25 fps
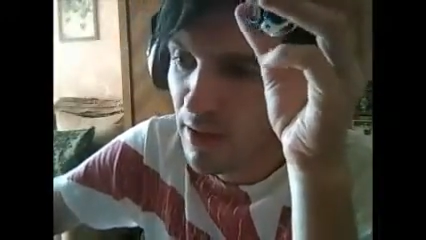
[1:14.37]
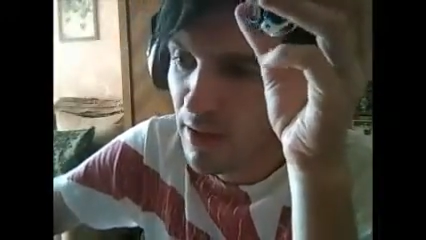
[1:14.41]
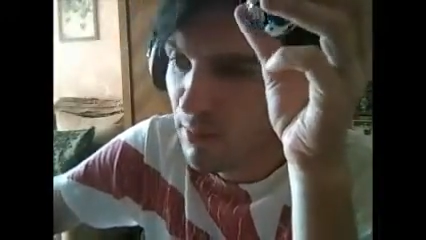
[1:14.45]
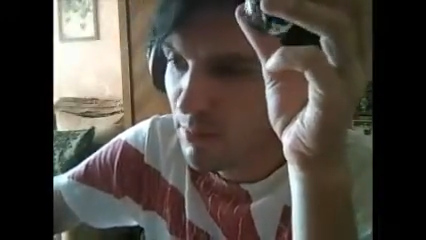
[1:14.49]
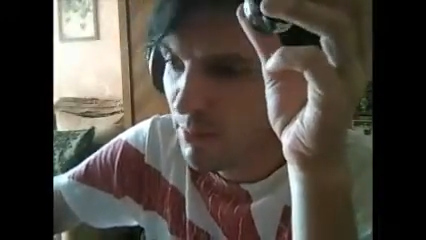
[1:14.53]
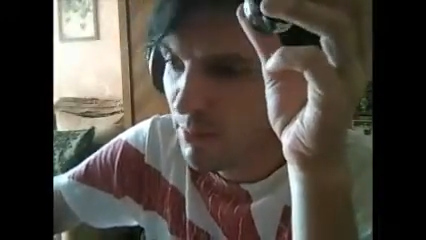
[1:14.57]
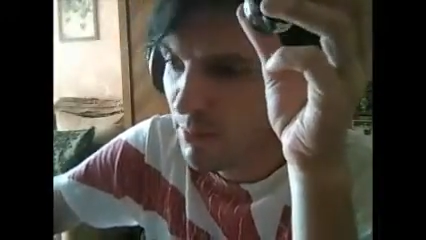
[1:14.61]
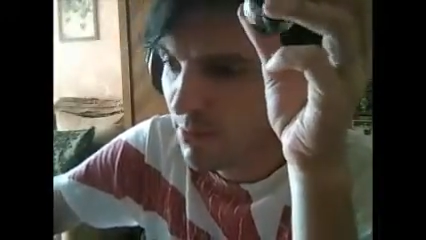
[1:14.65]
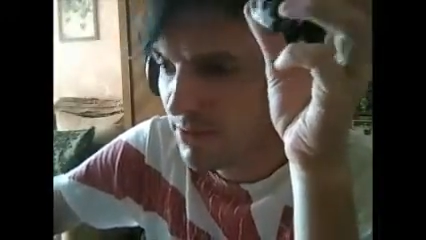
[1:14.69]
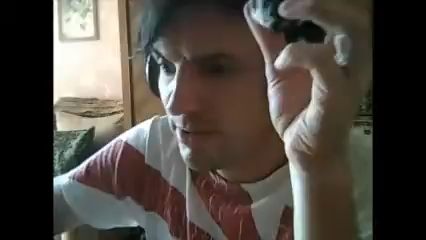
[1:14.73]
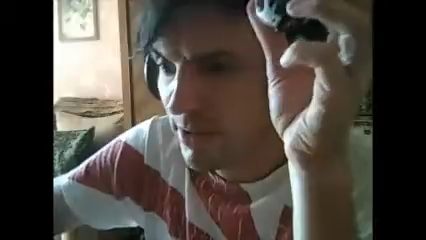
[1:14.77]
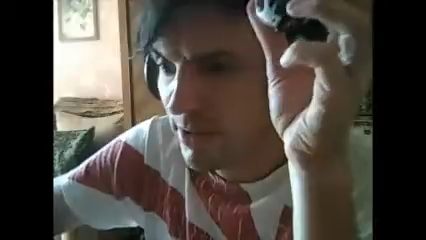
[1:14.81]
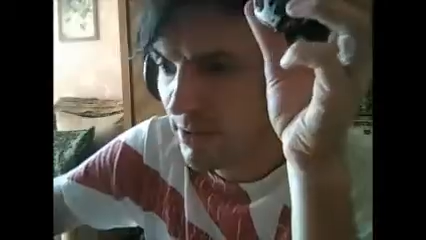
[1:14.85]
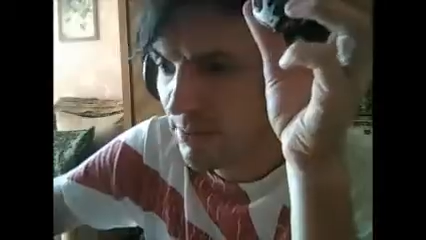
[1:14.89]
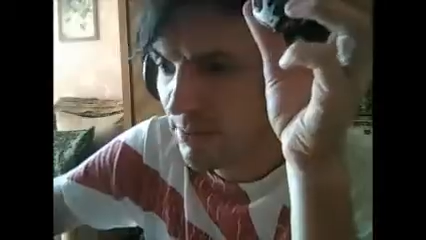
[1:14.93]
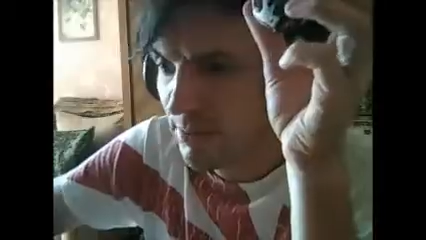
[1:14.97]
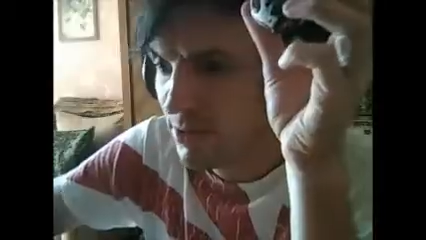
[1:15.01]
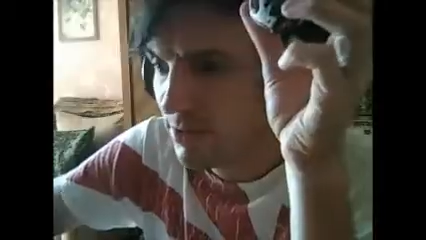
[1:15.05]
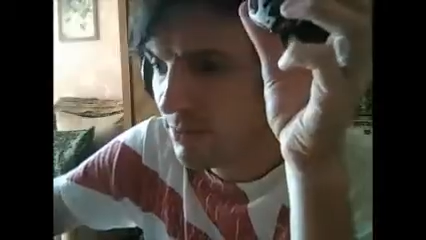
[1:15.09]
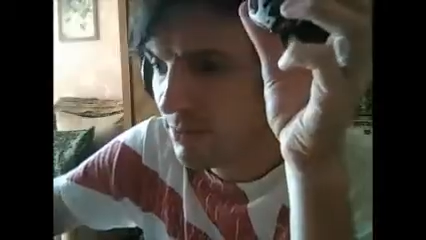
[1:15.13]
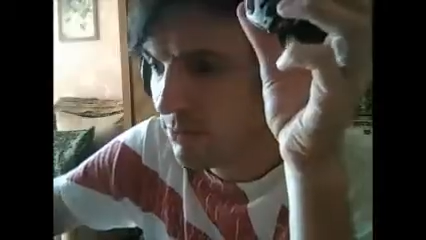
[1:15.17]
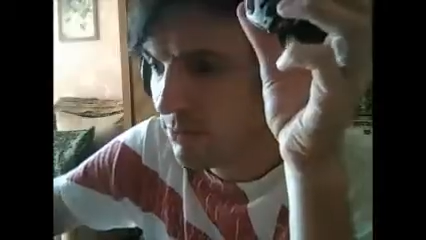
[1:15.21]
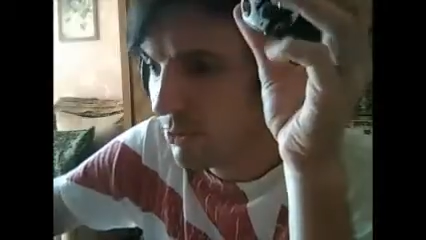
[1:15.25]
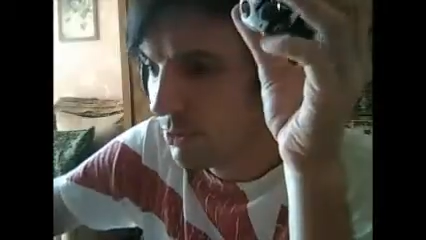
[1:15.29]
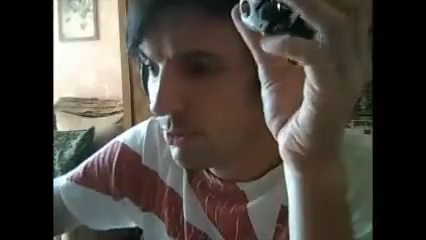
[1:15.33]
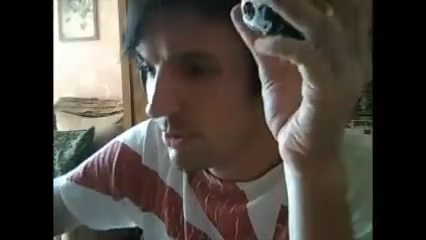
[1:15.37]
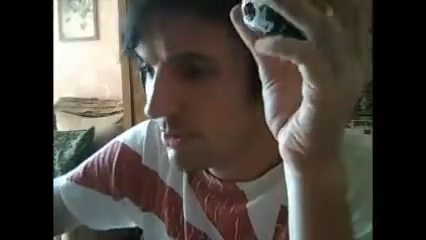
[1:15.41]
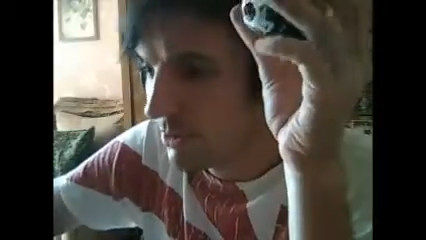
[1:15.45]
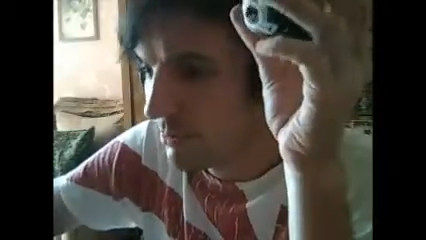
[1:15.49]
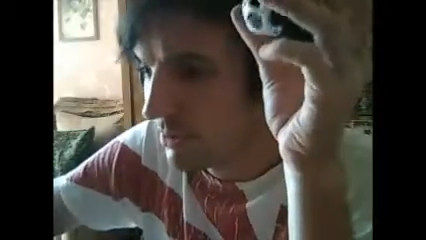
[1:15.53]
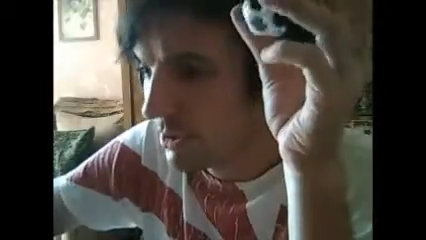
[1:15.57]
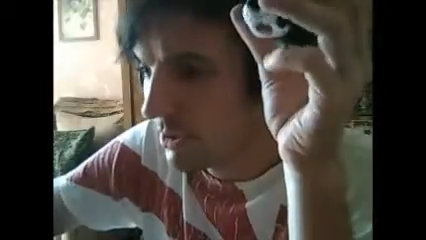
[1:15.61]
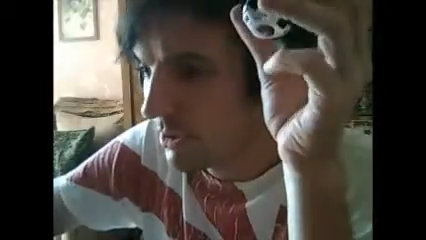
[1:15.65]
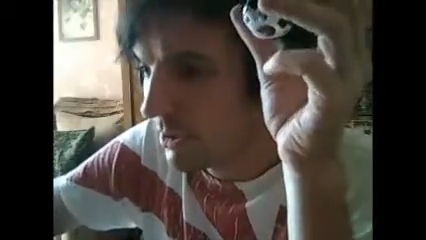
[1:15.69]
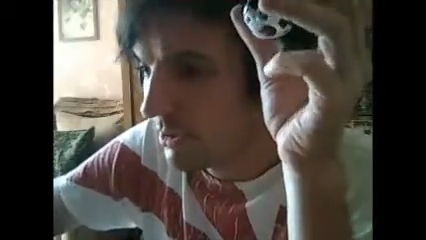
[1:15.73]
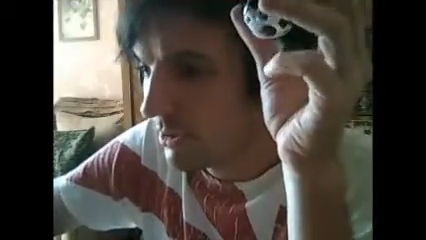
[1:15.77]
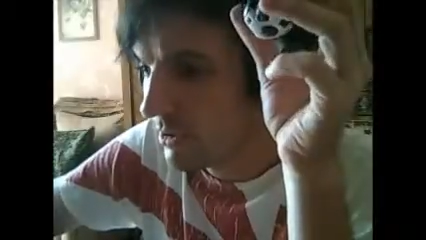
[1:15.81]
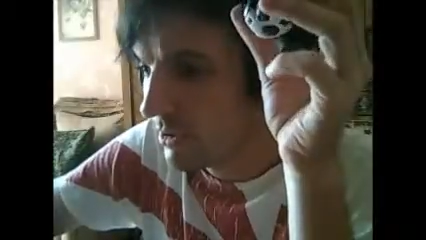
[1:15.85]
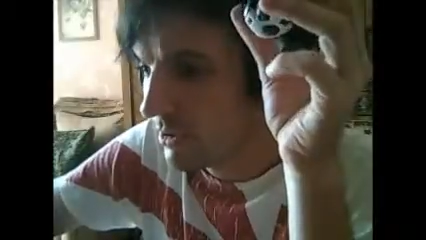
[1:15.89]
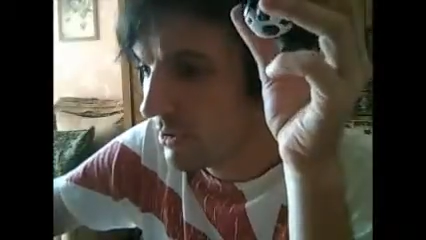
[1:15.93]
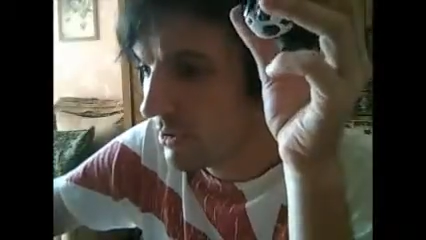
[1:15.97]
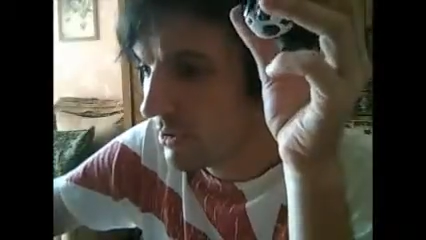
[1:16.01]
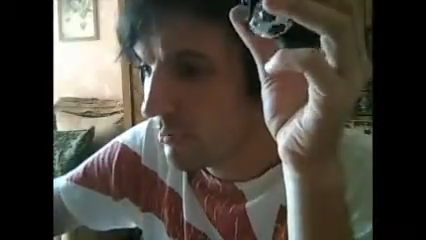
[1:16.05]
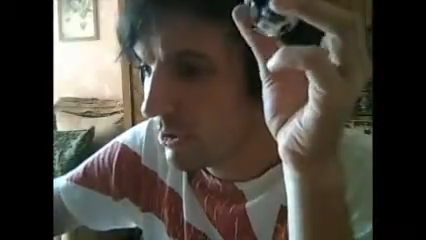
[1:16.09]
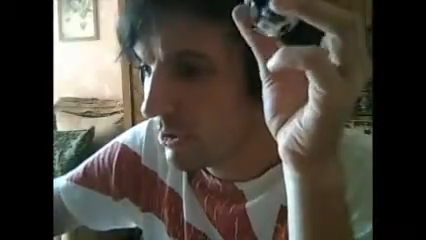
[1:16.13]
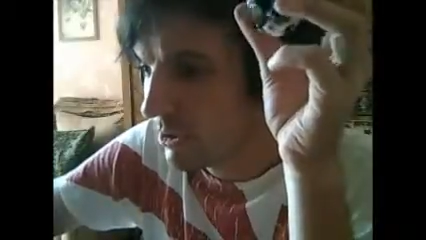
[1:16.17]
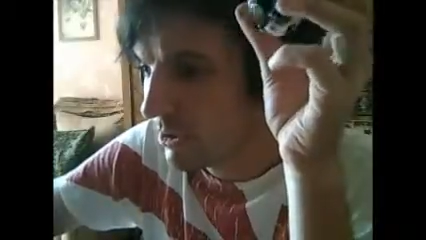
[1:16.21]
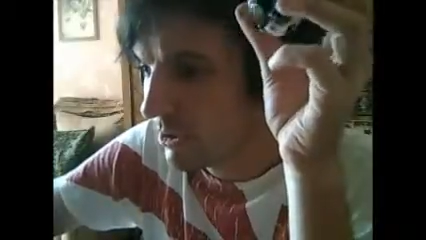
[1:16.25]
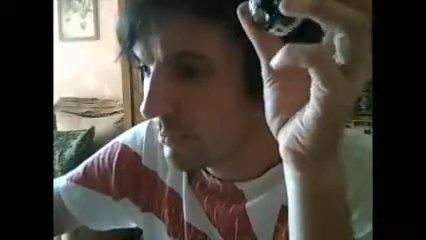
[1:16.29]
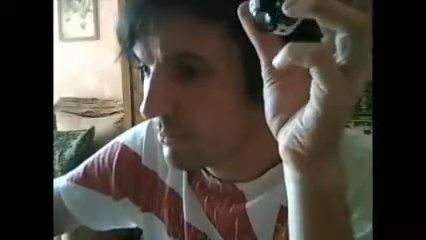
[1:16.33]
Перестанем же спорить, мы никогда не
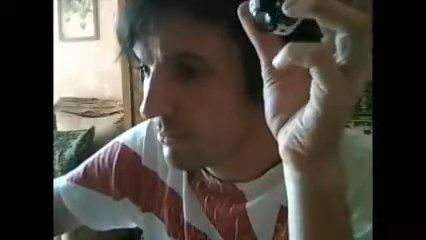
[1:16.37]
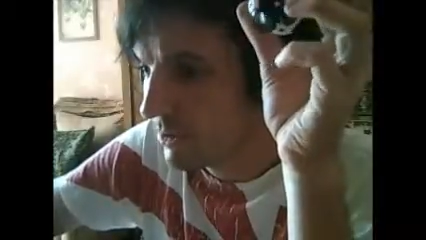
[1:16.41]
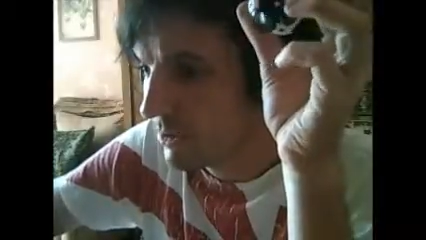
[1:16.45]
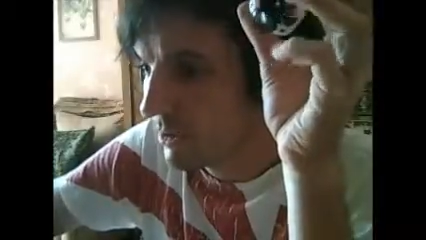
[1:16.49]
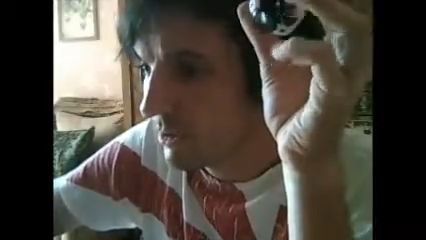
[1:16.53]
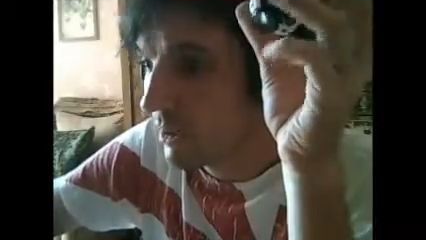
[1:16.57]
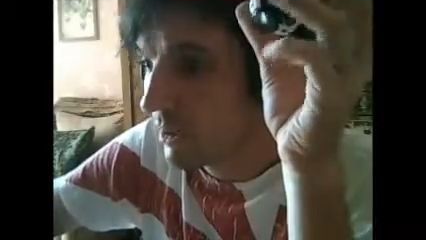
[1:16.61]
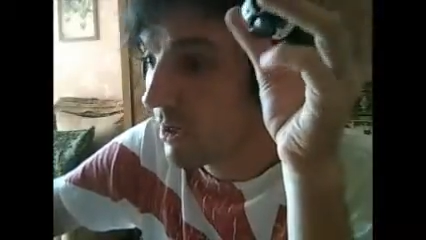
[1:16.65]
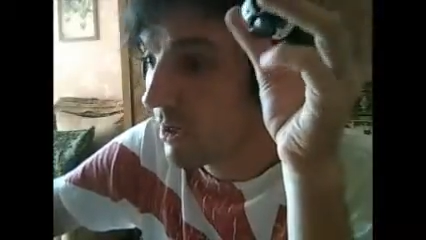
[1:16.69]
споем так